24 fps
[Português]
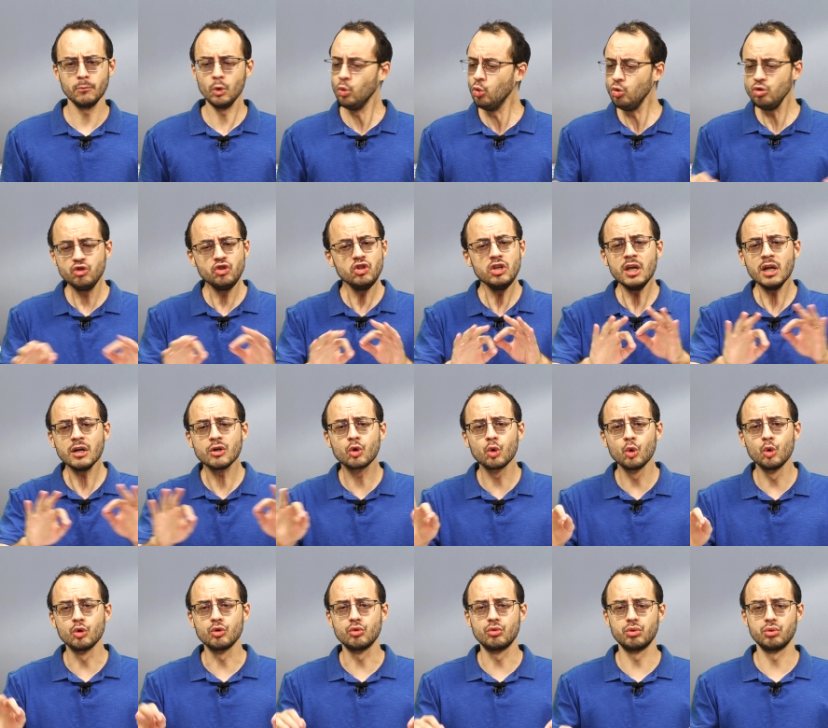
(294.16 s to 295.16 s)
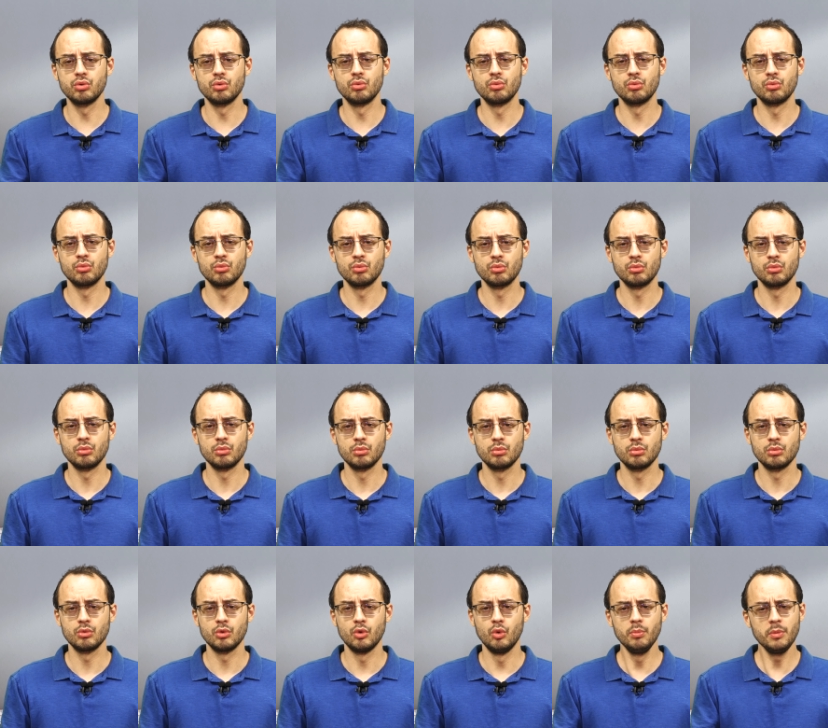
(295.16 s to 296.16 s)
o dia todo.
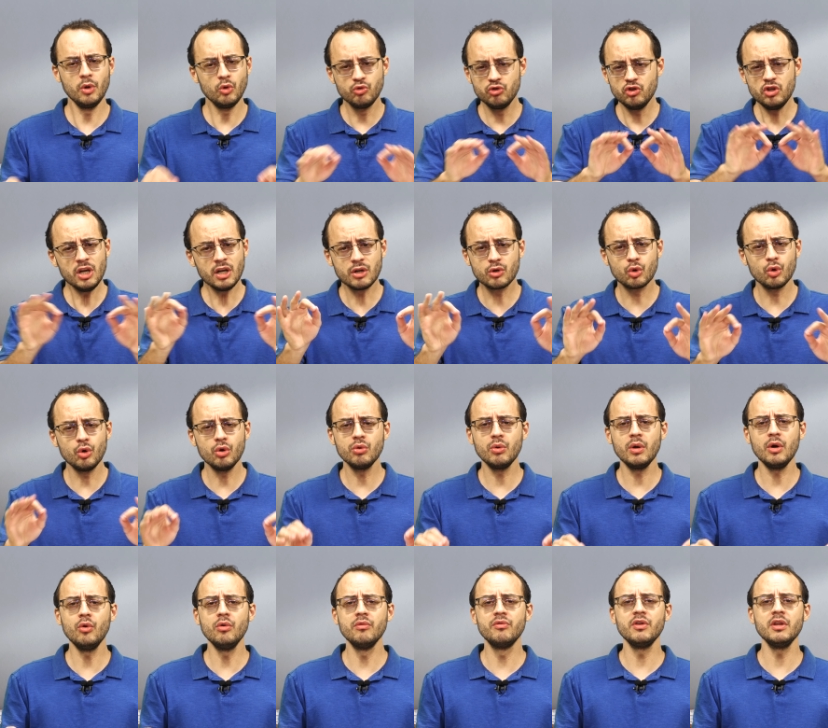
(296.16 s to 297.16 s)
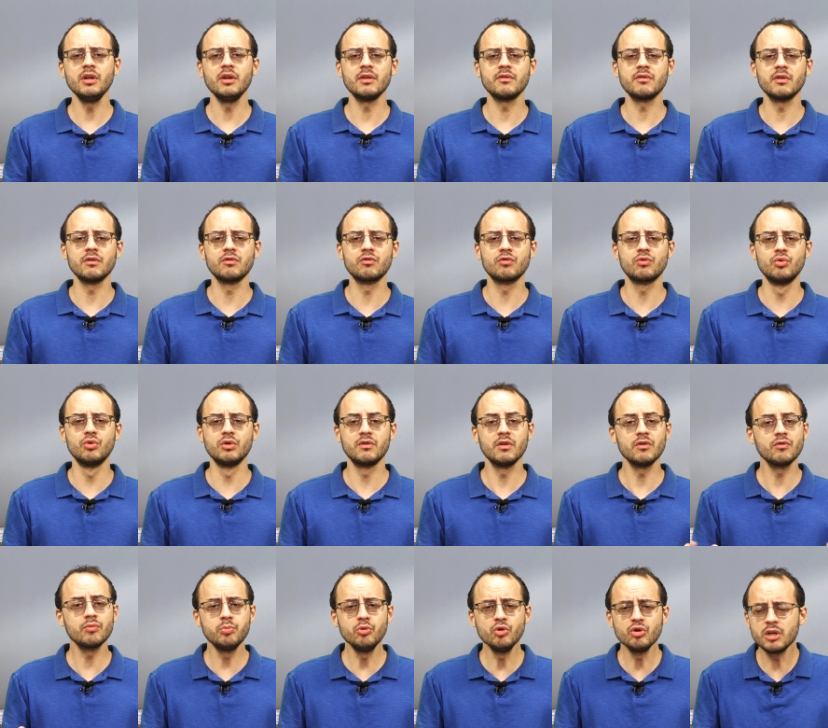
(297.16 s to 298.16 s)
Meu dia todo é ouvindo essas
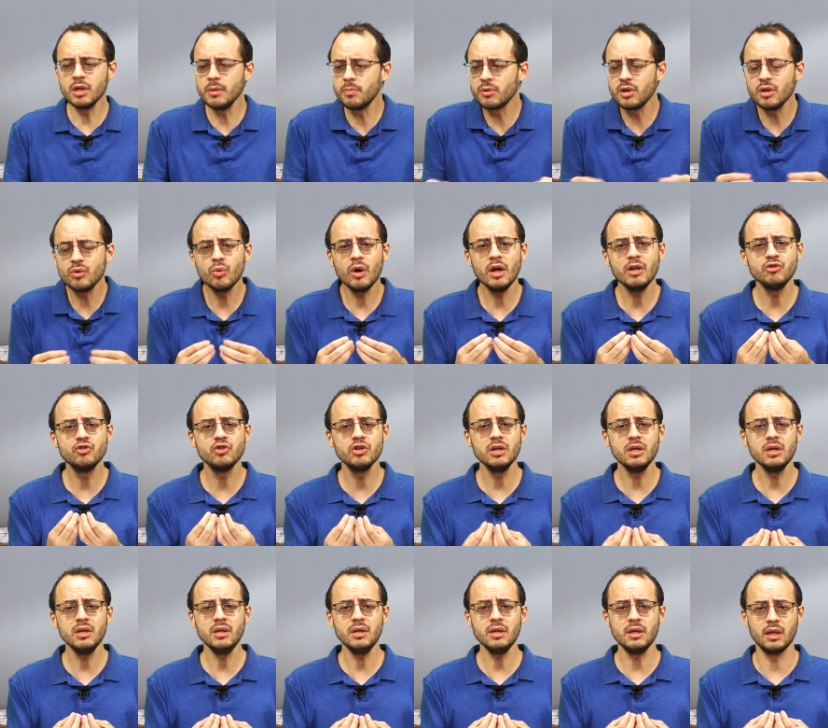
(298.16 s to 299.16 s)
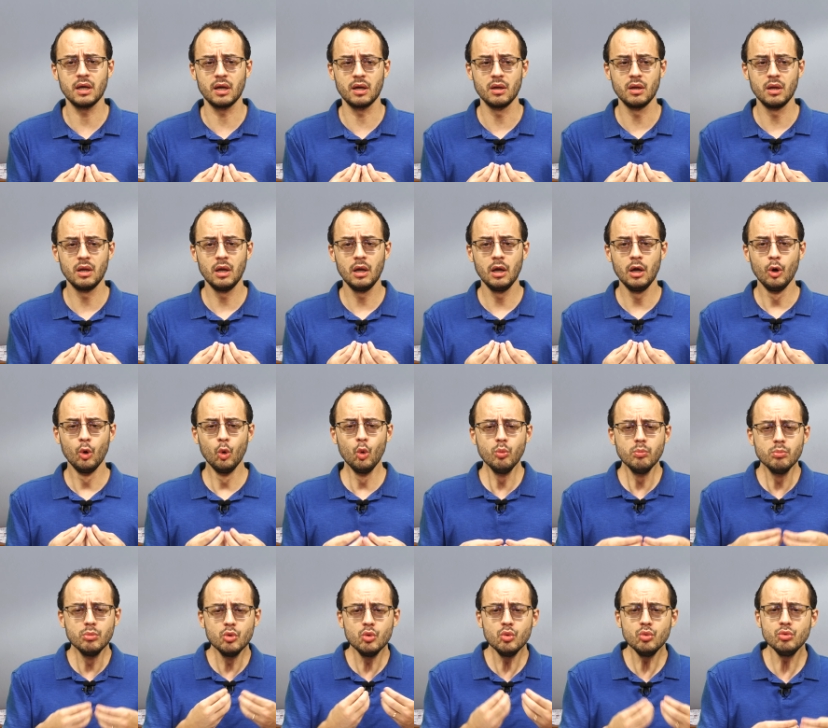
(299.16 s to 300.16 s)
coisas. Por quê? Porque não adianta. O
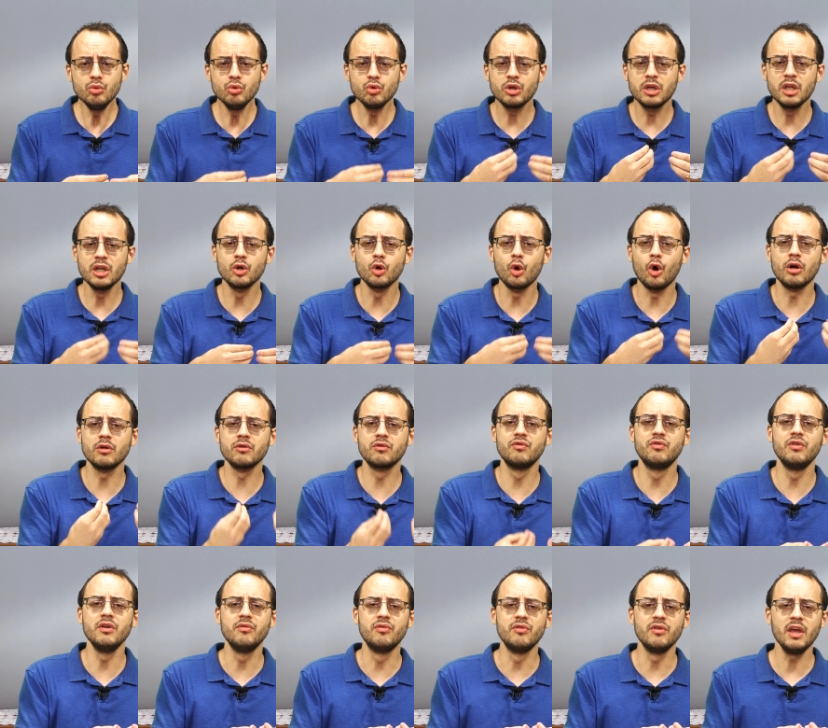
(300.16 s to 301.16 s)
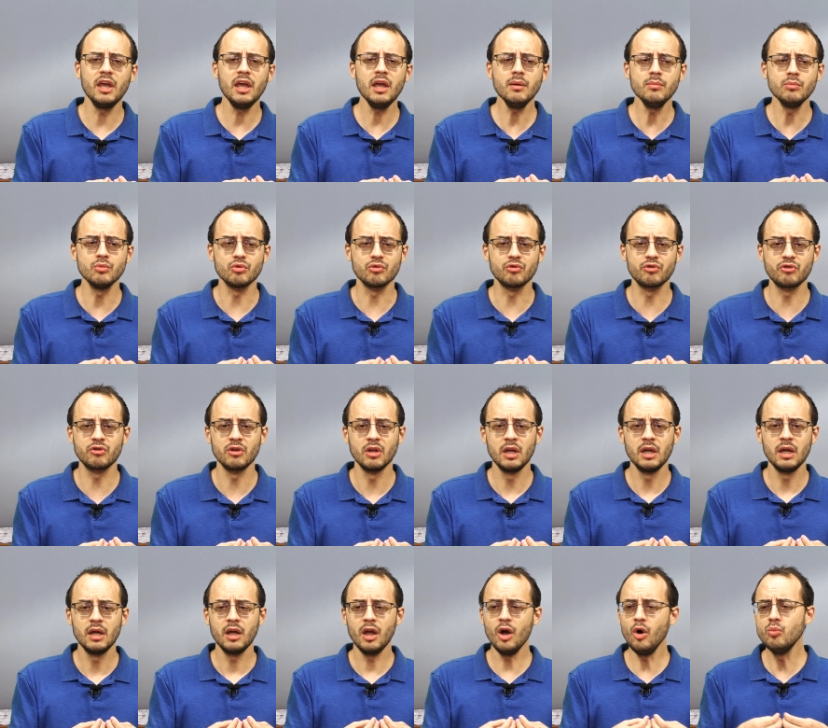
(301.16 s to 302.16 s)
mundo que nós vivemos
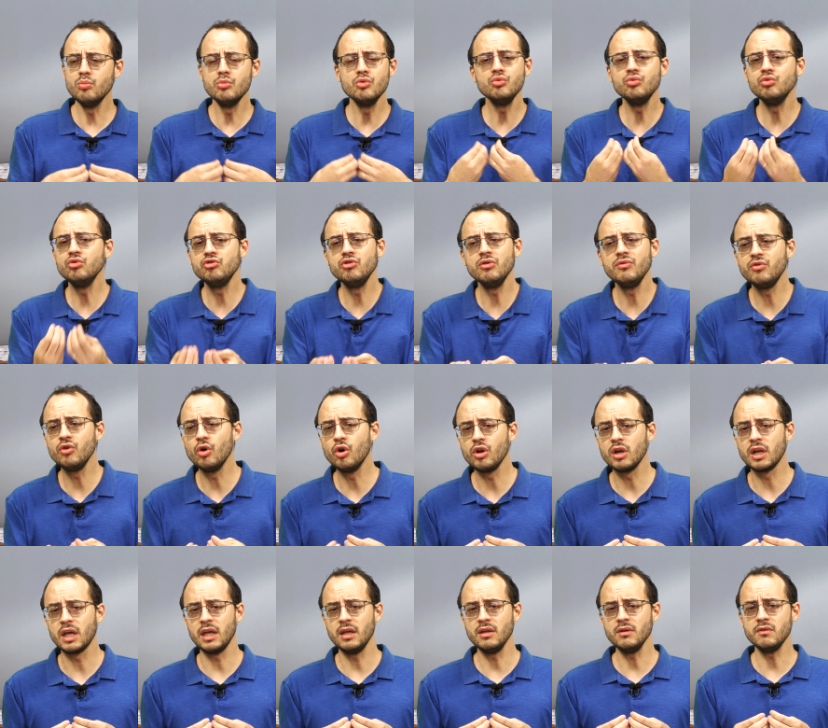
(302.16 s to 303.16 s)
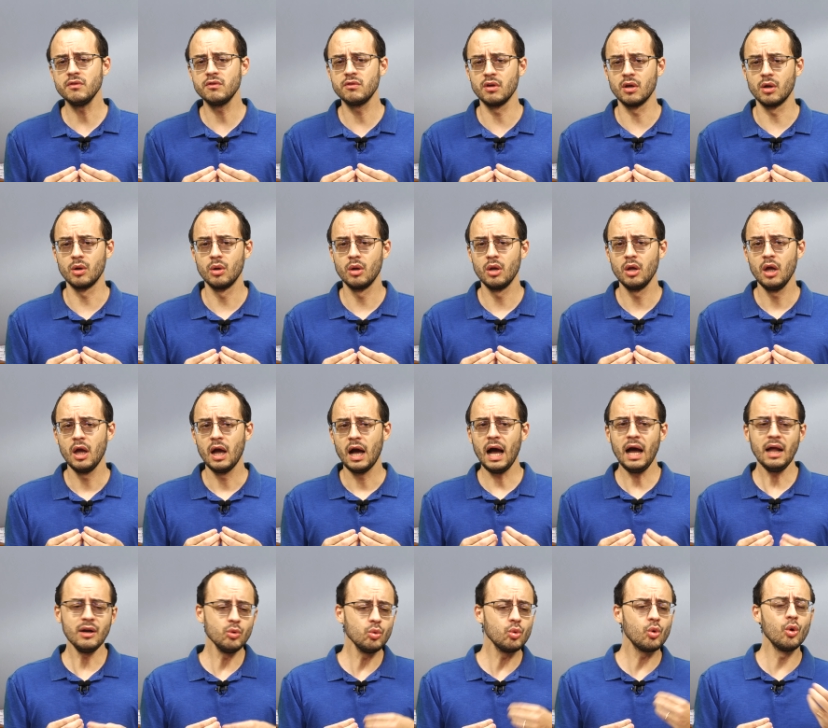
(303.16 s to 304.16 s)
é um mundo de violência.
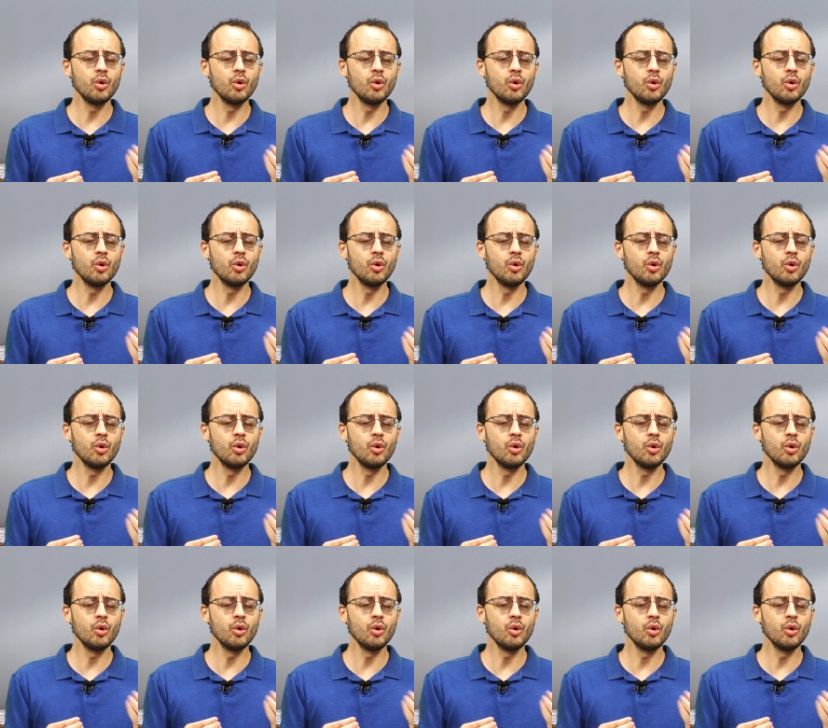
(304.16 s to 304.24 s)
Ah, não